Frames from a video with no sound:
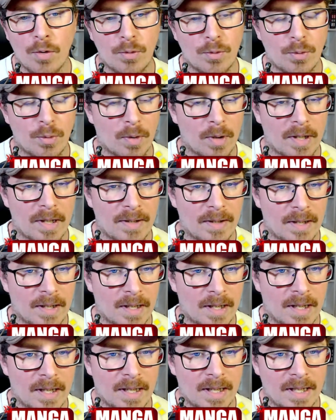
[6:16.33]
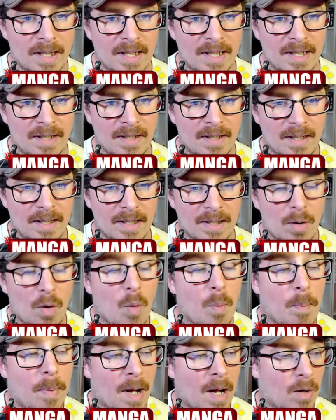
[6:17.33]
sur, euh, les, les, les,
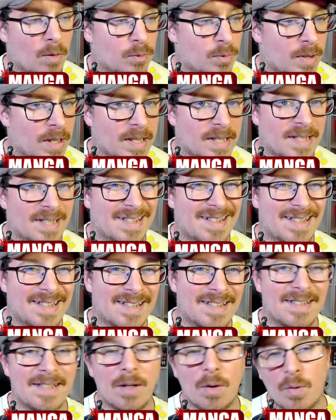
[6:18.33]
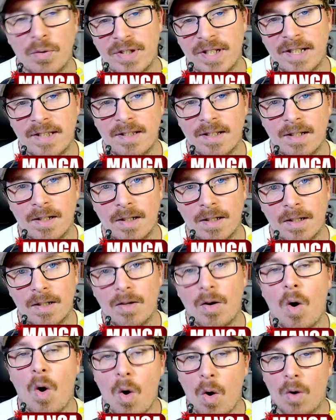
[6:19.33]
repas, en tout cas des, des, recettes
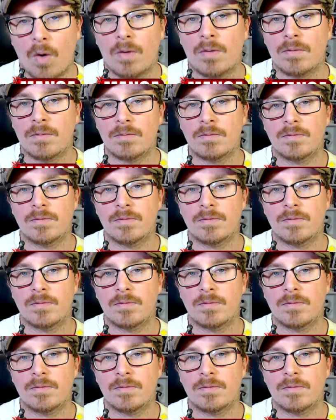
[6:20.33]
en